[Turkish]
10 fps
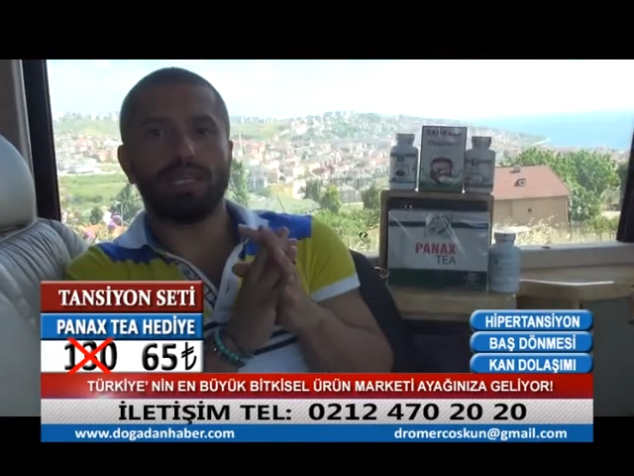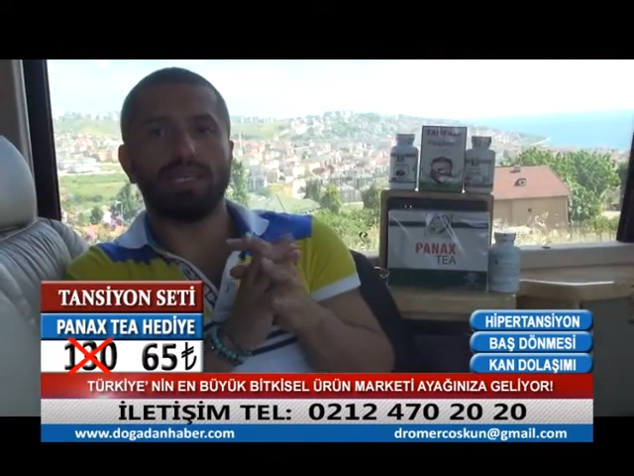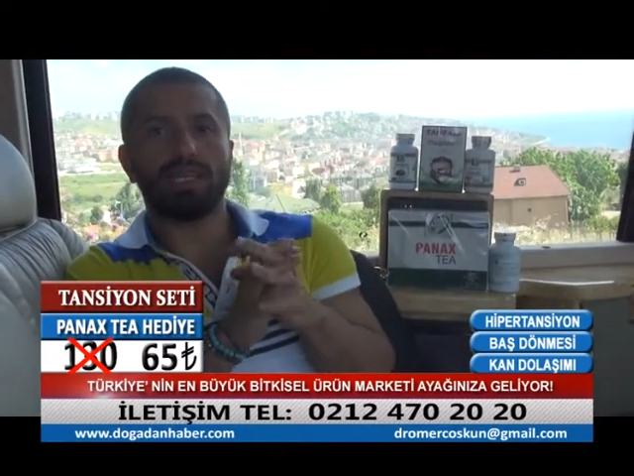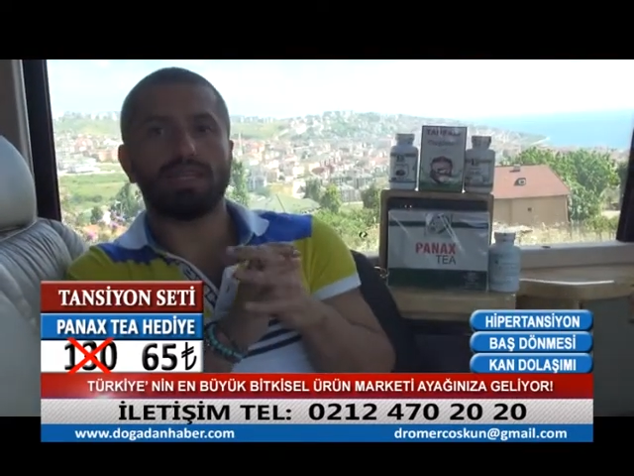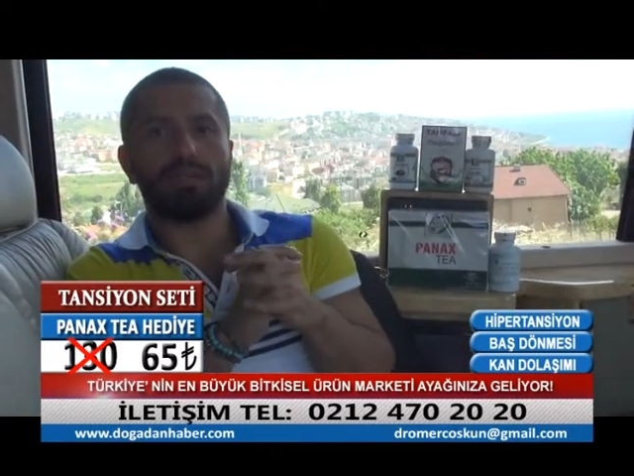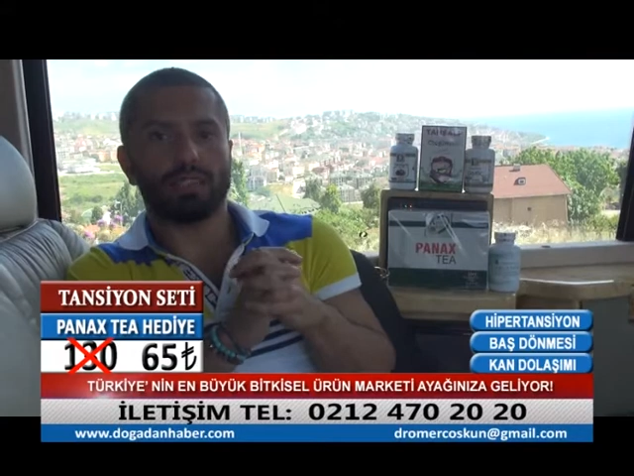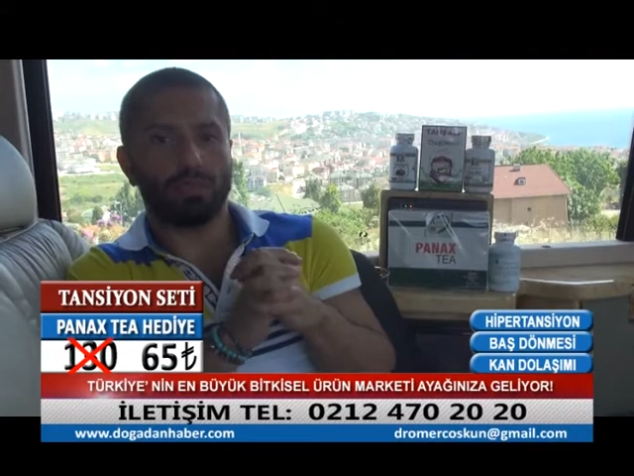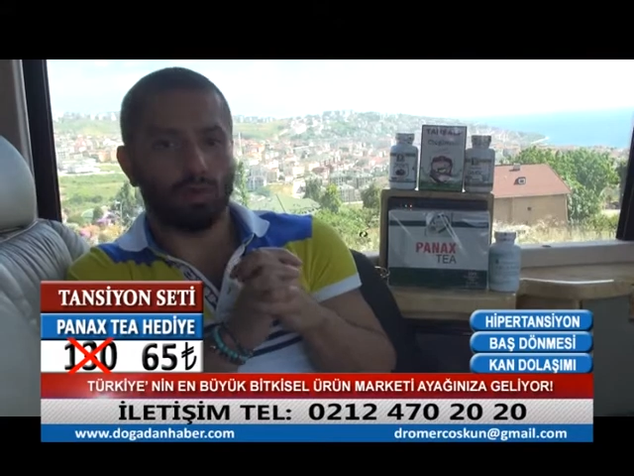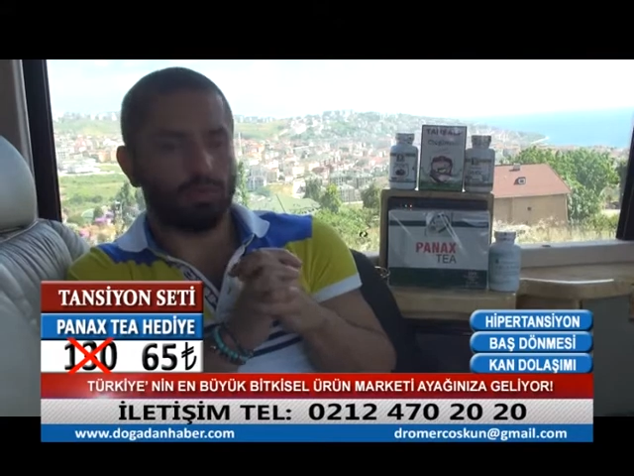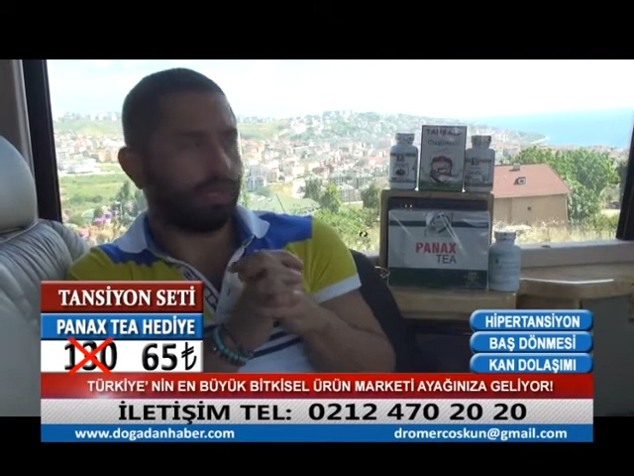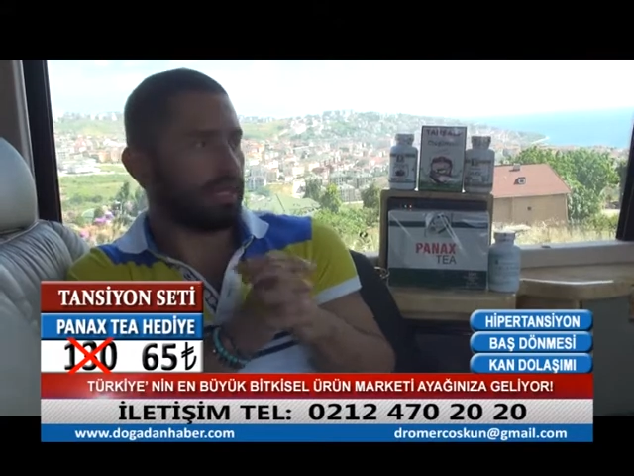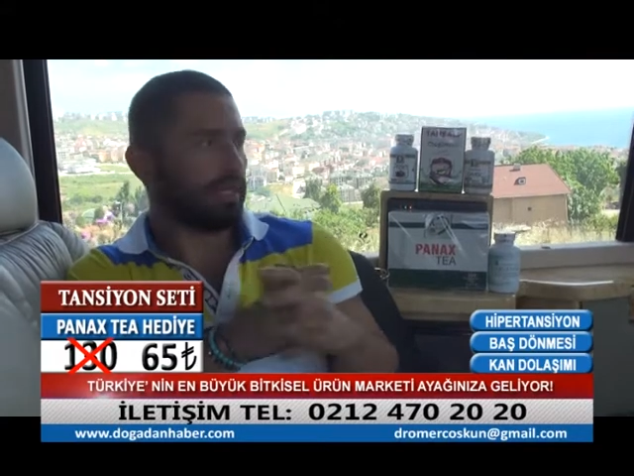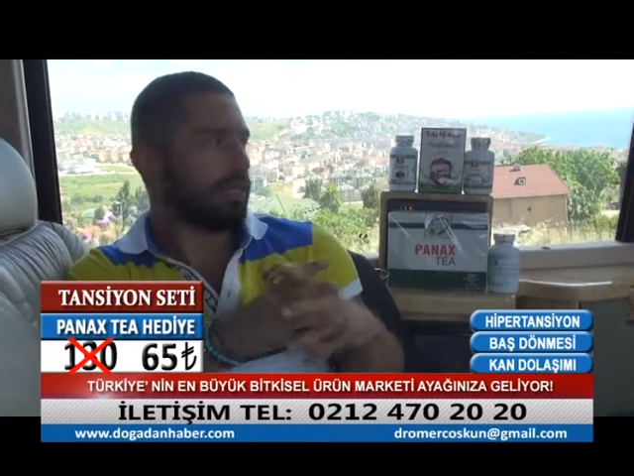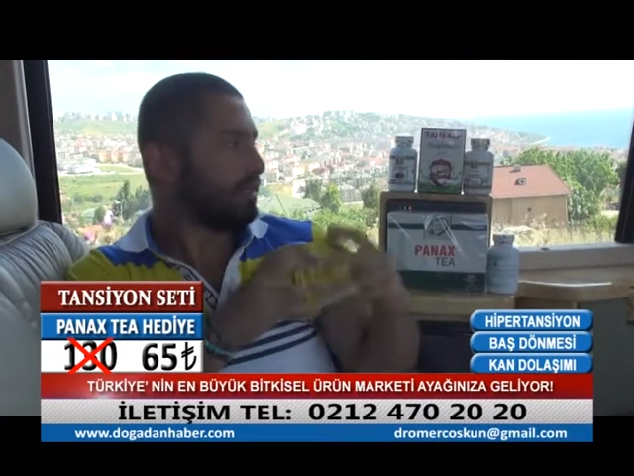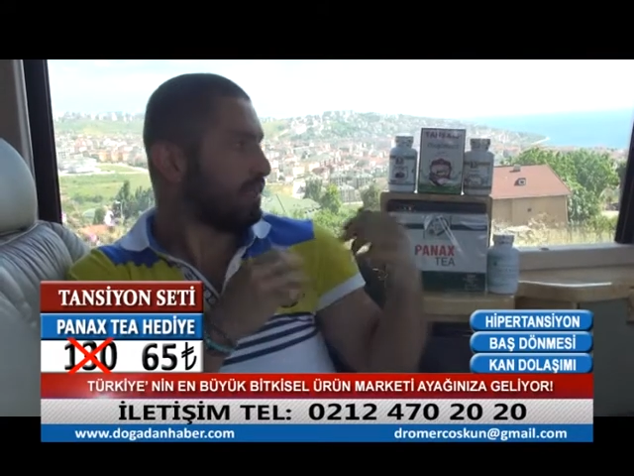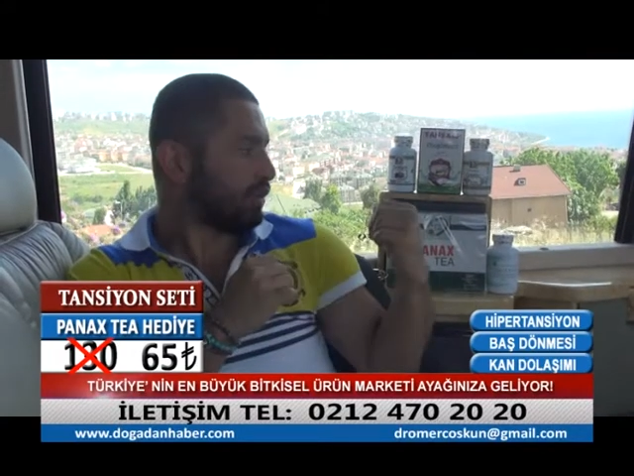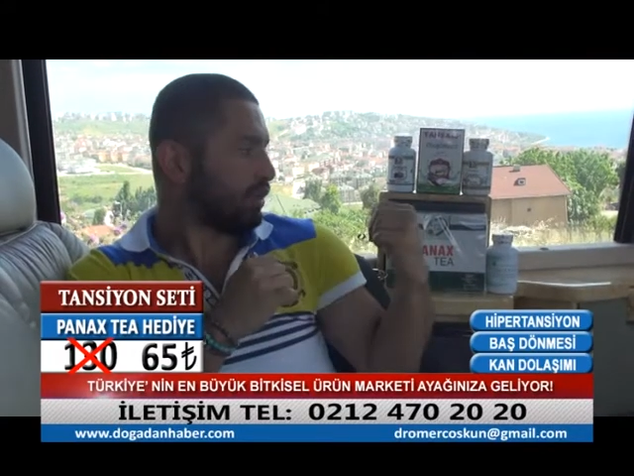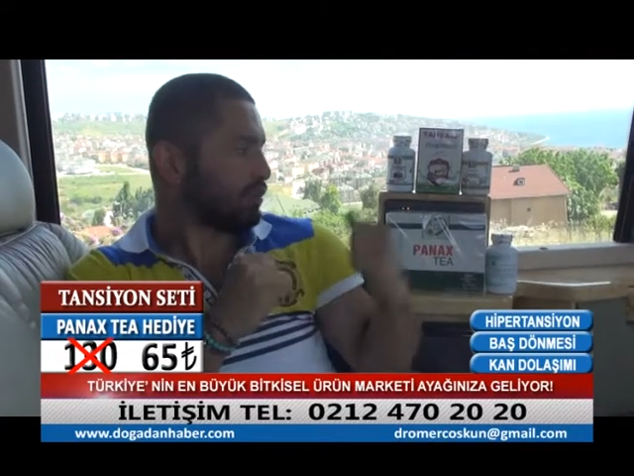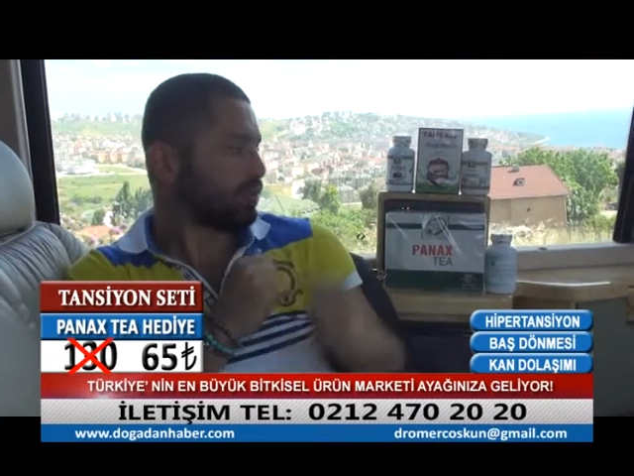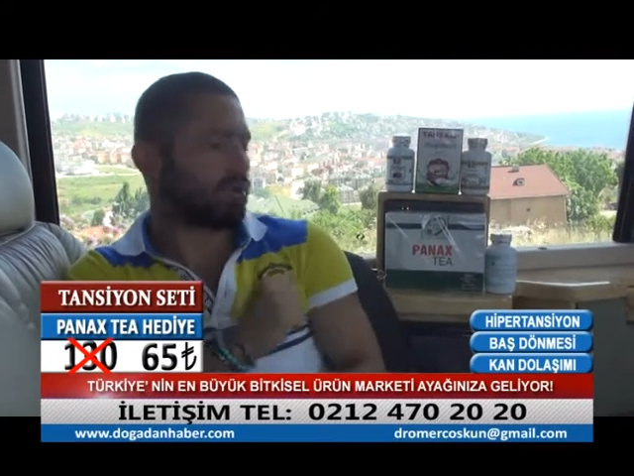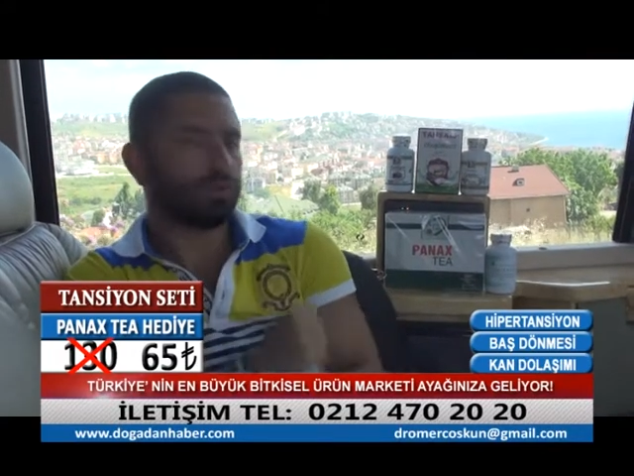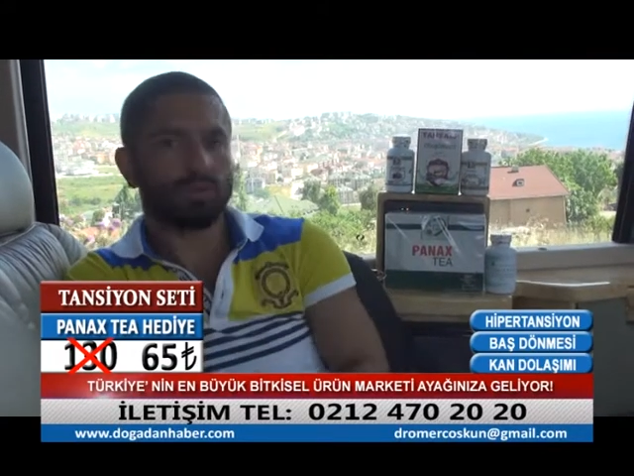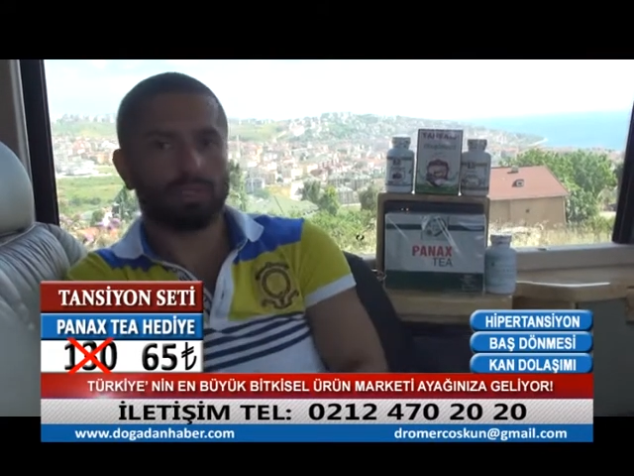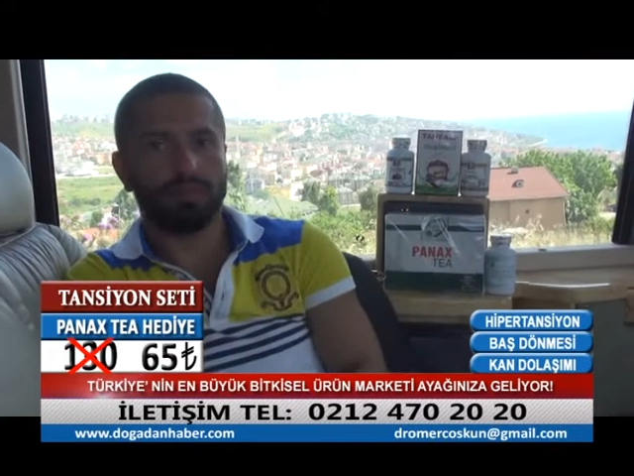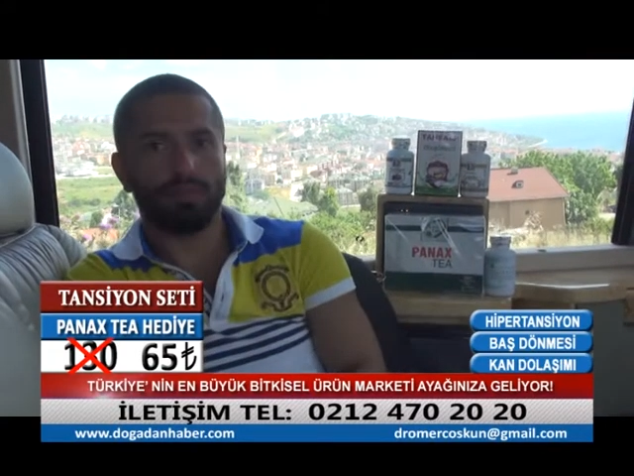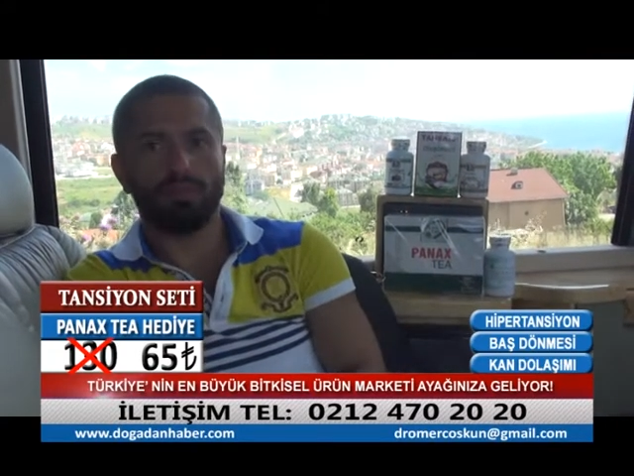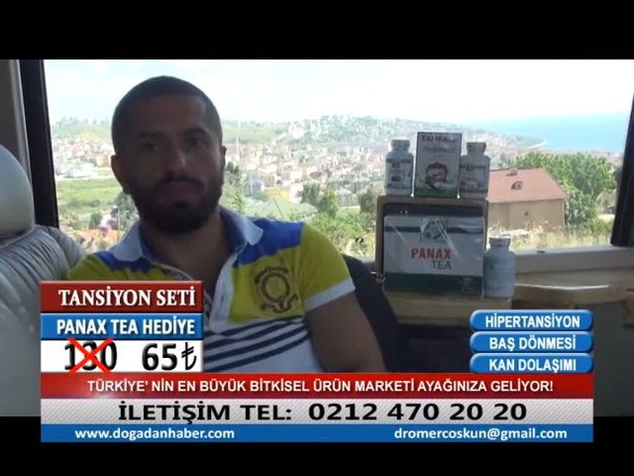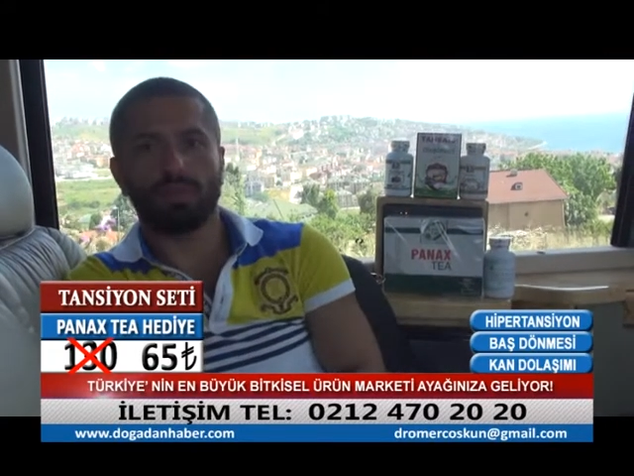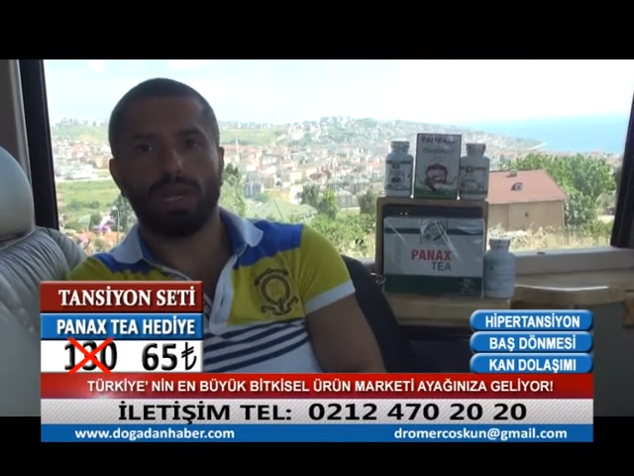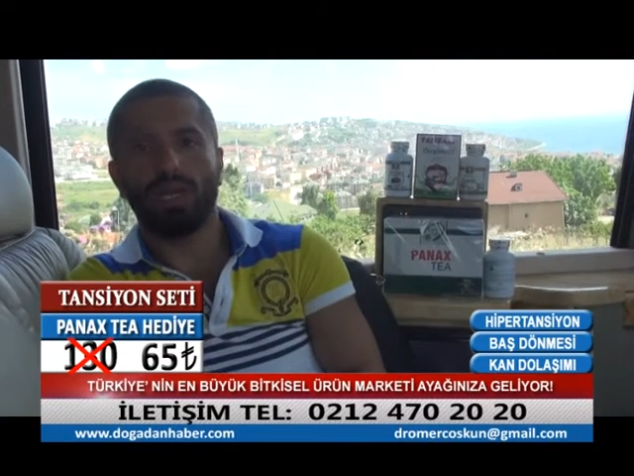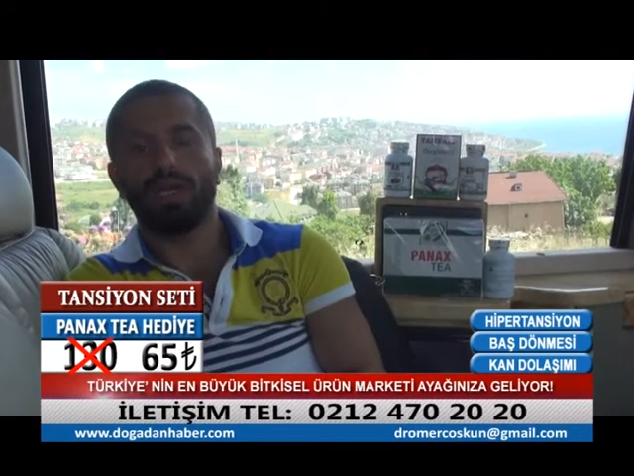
inanılmaz formülleri görmüş olduğunuz gibi burada